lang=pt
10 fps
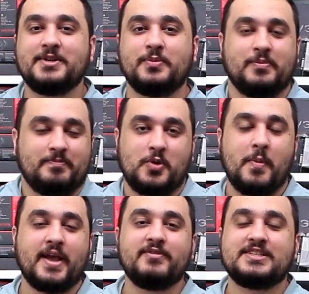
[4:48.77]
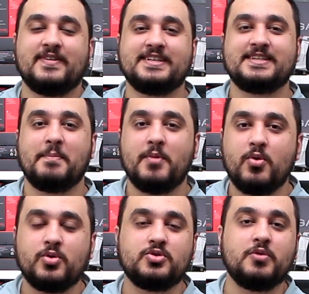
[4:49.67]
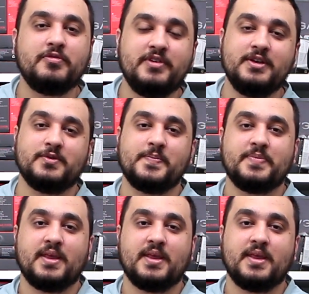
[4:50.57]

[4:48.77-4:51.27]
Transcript: Tipo, como é que você vai saber o que eu estou ouvindo?